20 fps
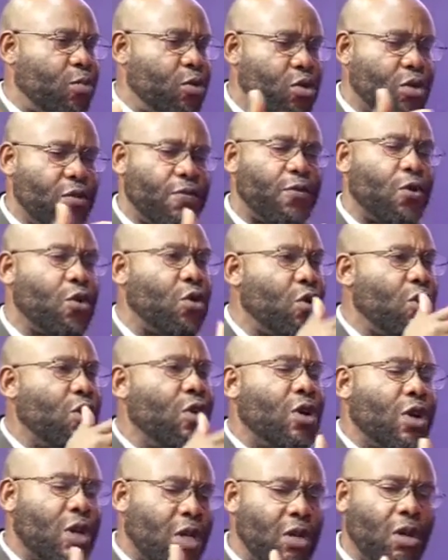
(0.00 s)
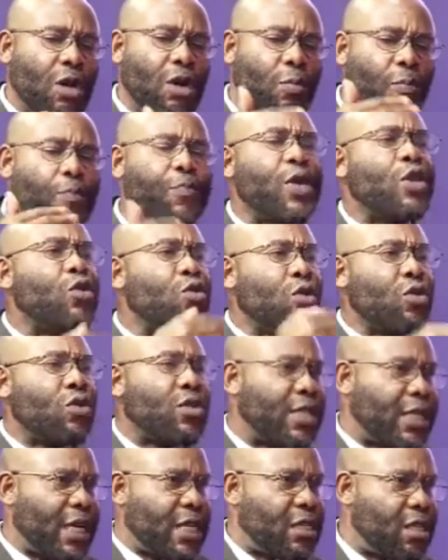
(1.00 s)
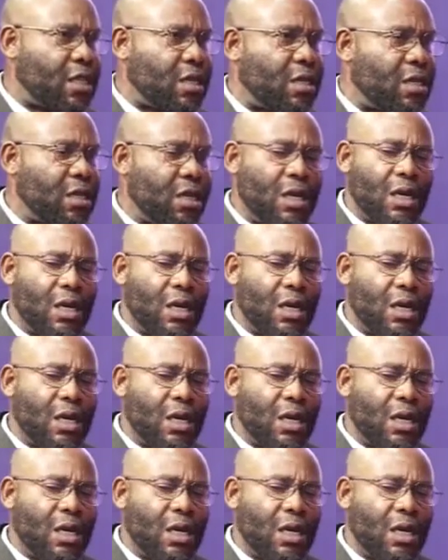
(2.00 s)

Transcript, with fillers: Parce qu'il faut que le pignon sache